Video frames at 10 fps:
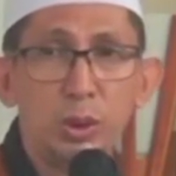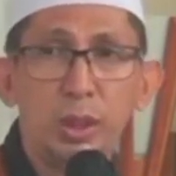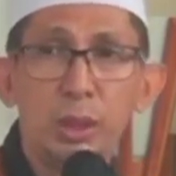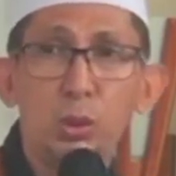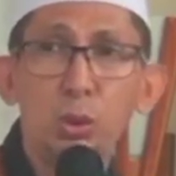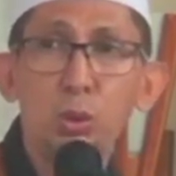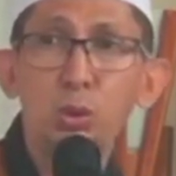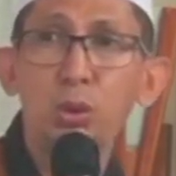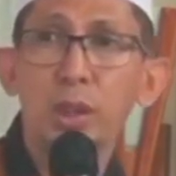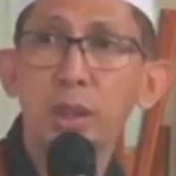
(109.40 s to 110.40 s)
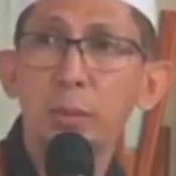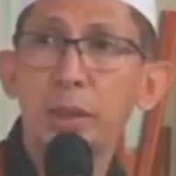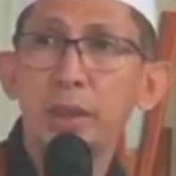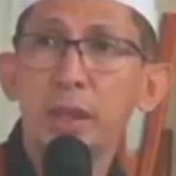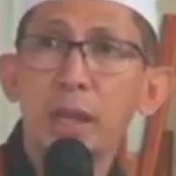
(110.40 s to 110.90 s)
dan khususnya
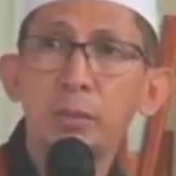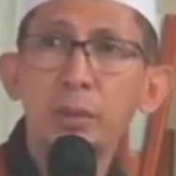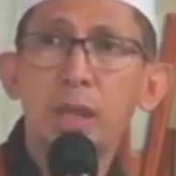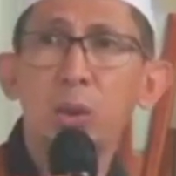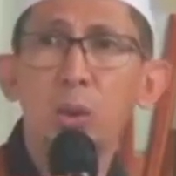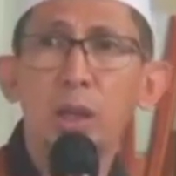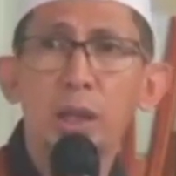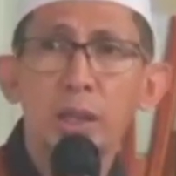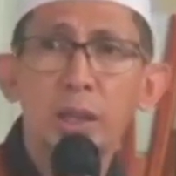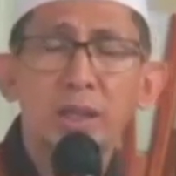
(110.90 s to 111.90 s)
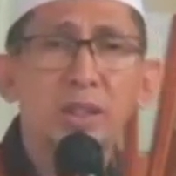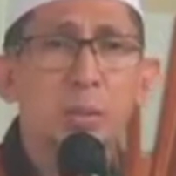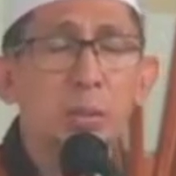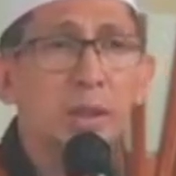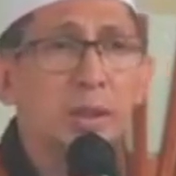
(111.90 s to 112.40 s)
kepada Abnaul Khairat
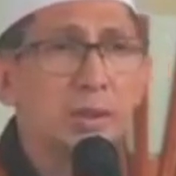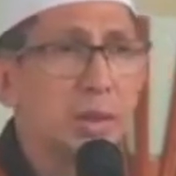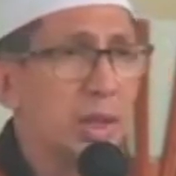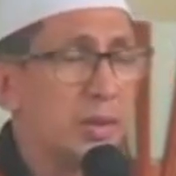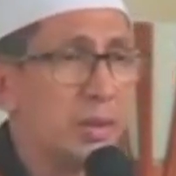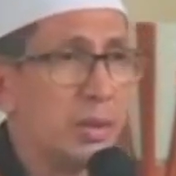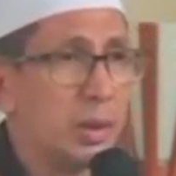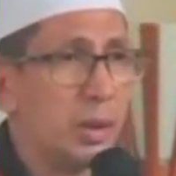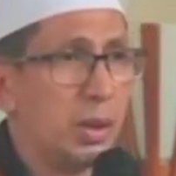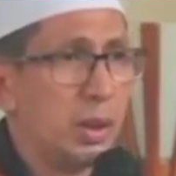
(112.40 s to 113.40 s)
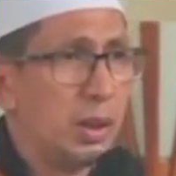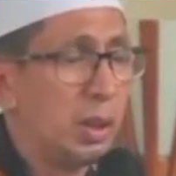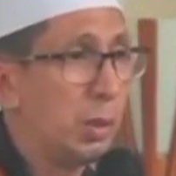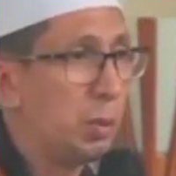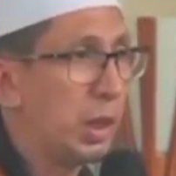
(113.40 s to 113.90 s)
simpatisan
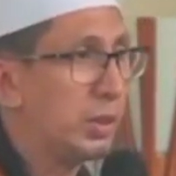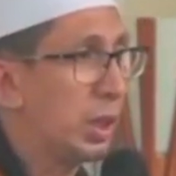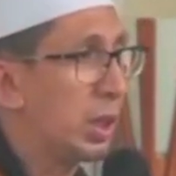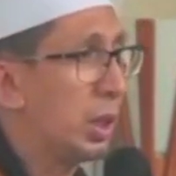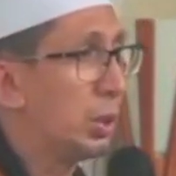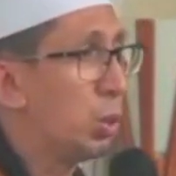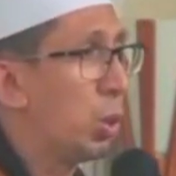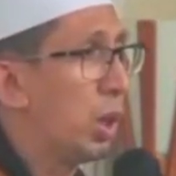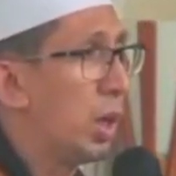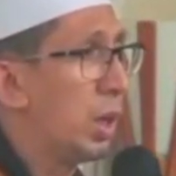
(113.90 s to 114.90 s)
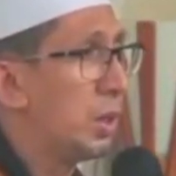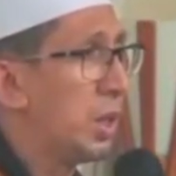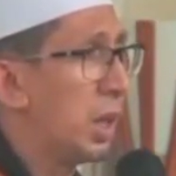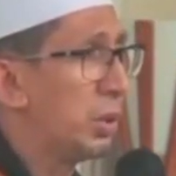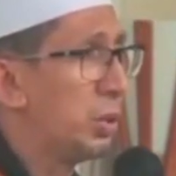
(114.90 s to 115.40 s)
yang membacakan doa
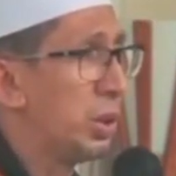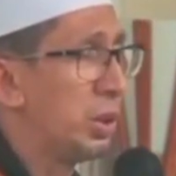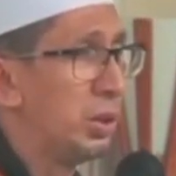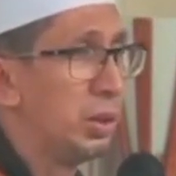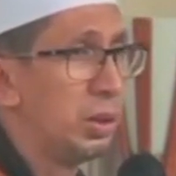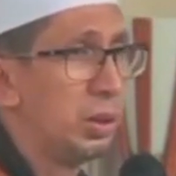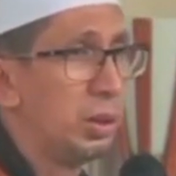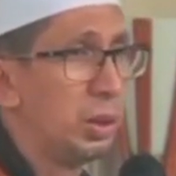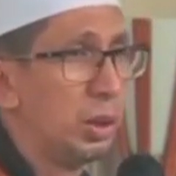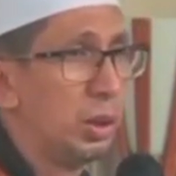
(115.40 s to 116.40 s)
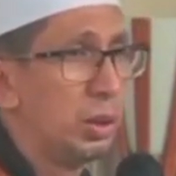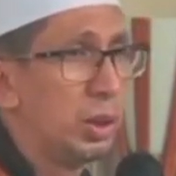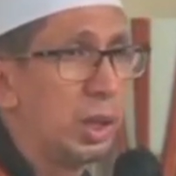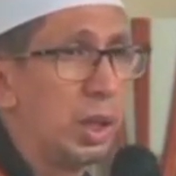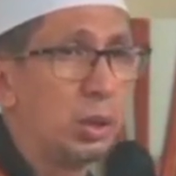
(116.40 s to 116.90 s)
Yasin
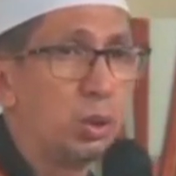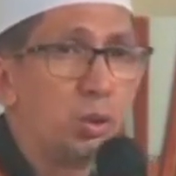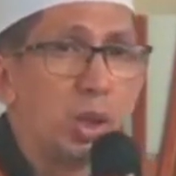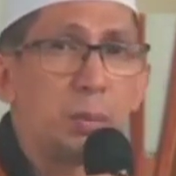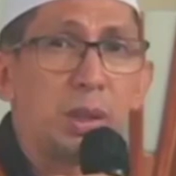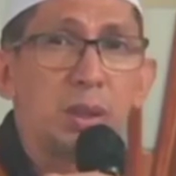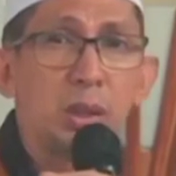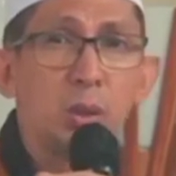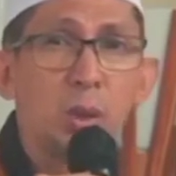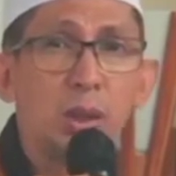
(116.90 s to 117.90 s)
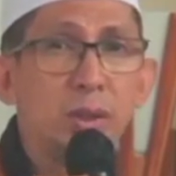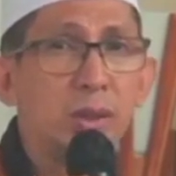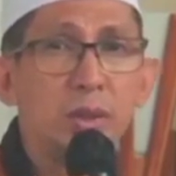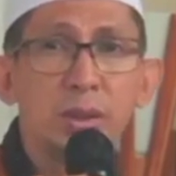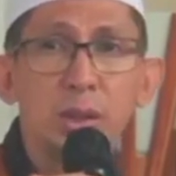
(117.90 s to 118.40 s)
tidak ada ucapan kecuali
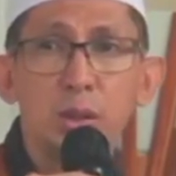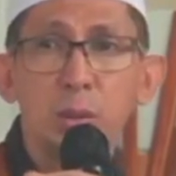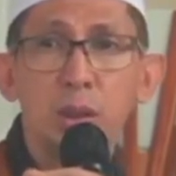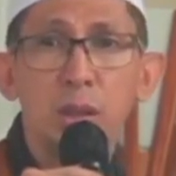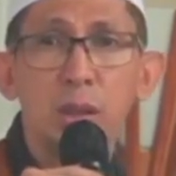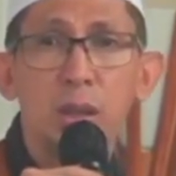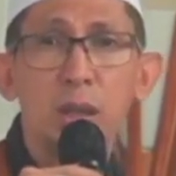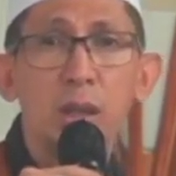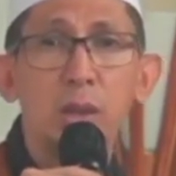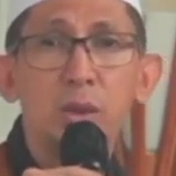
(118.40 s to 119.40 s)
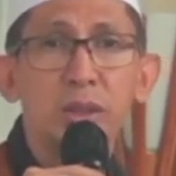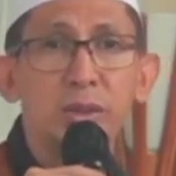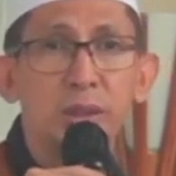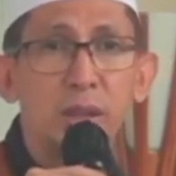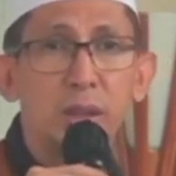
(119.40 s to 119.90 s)
jazakumullah khairul
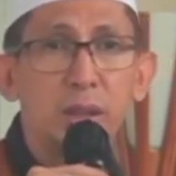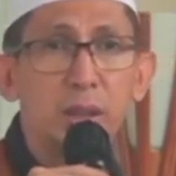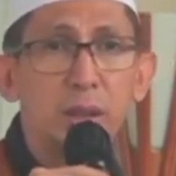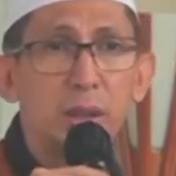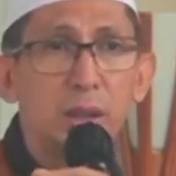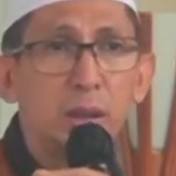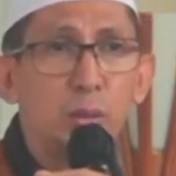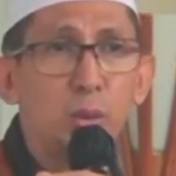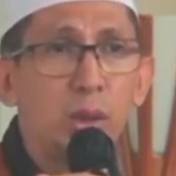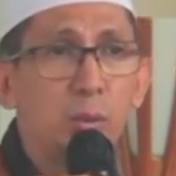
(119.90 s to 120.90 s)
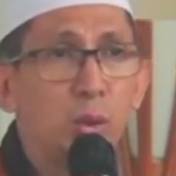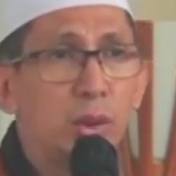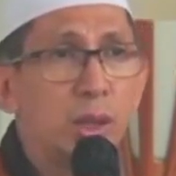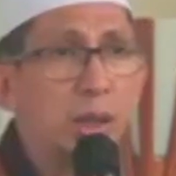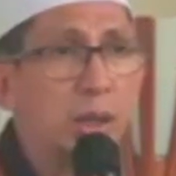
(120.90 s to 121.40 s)
jaza
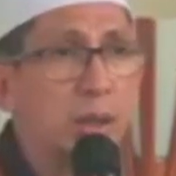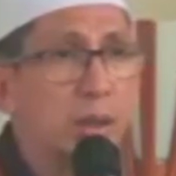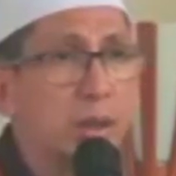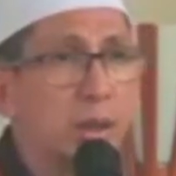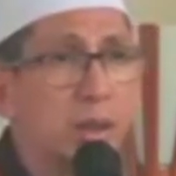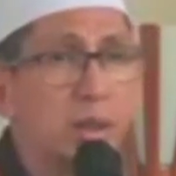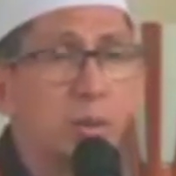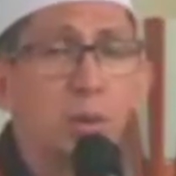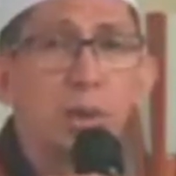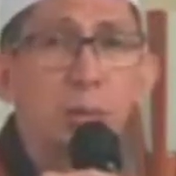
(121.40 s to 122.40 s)
mudah-mudahan kita semua